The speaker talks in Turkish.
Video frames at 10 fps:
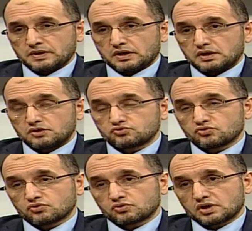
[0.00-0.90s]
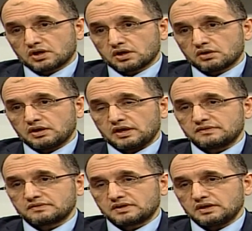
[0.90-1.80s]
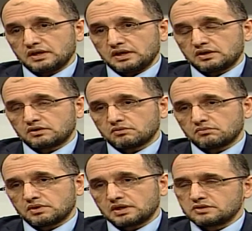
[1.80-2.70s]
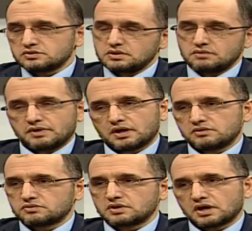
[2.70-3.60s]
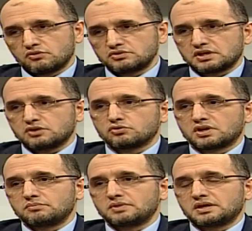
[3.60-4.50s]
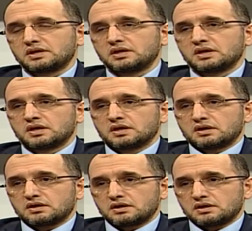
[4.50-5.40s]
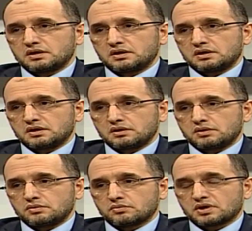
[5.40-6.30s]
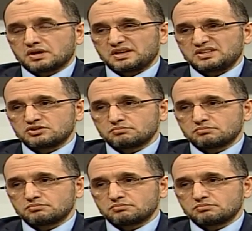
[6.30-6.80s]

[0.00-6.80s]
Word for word: Hani çok daha eski ilk gençliği veya daha önceki dönemdeki e, karın içi